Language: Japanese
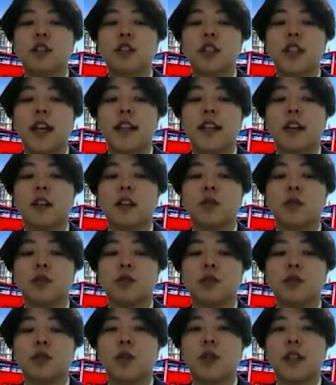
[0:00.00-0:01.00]
大学の授
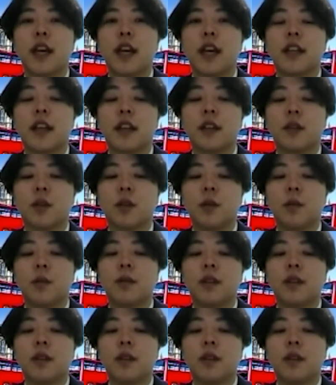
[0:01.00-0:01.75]
業体験と、